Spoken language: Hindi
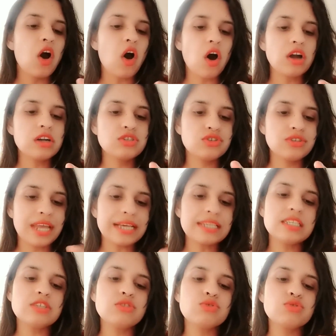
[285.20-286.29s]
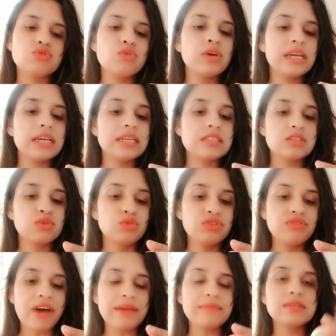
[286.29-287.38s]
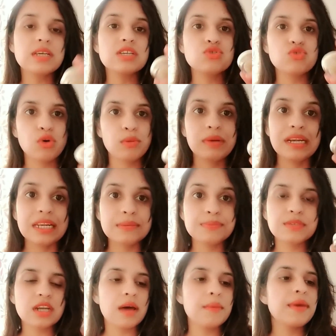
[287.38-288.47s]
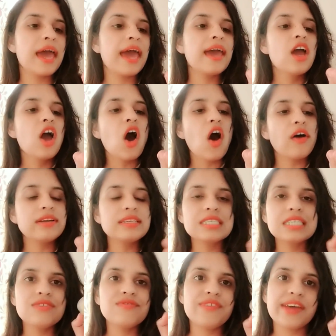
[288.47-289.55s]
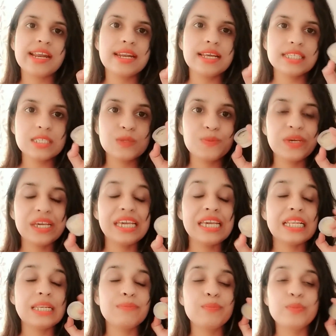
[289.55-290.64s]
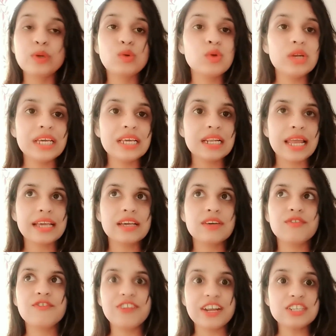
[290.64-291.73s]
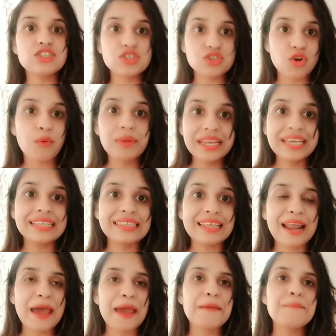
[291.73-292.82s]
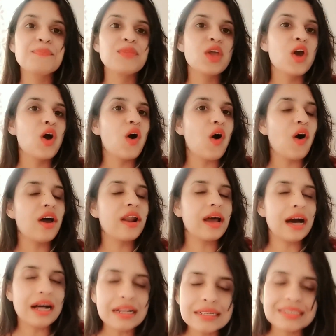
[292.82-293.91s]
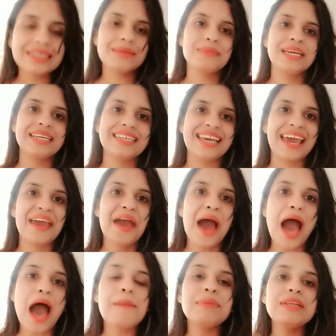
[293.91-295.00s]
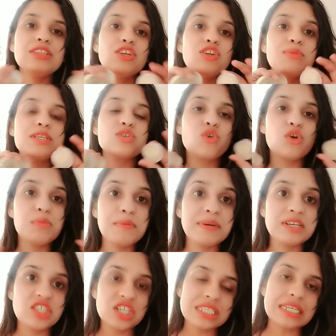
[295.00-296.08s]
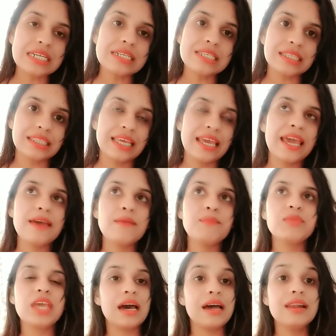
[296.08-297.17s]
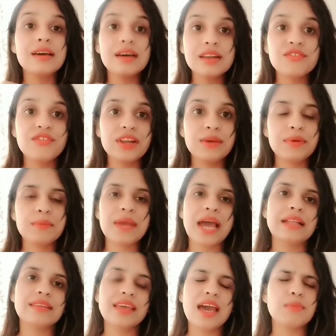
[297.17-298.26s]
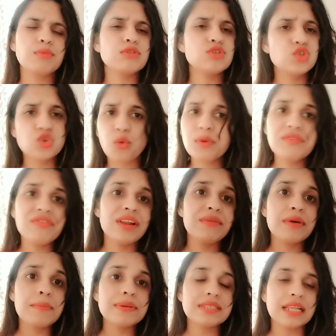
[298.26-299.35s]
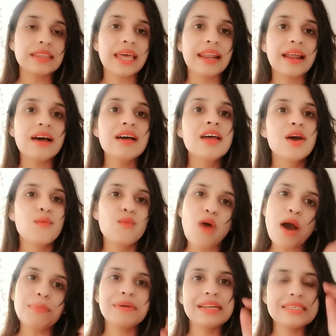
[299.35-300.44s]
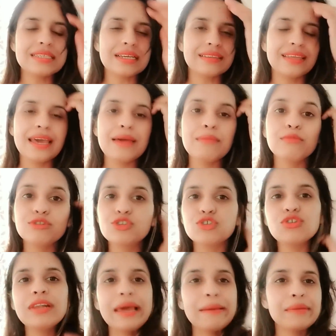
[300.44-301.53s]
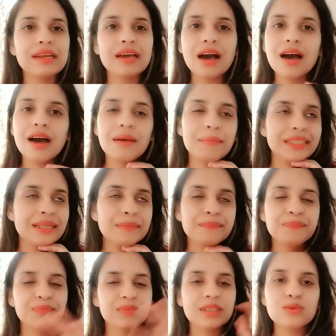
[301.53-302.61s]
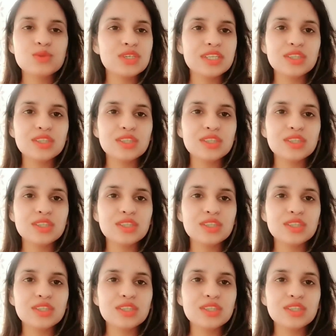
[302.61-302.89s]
और जो नेक्स्ट है दोस्तों इस गुड वाइब्स का स्ट्रॉबेरी लिप स्क्रब है और इसकी फ्रेगनेंस भी बिल्कुल ही लाइक फ्रेश स्ट्रॉबेरी की तरह है और अल्टीमेट है आप इन तीनों में से कोई भी परचेज कर सकते हैं ये अलग अलग फ्लेवर में आती हैं आपको जो भी फ्लेवर पसंद है ना वो आप खरीद सकते हैं मुझे तो लेमन का मतलब उसकी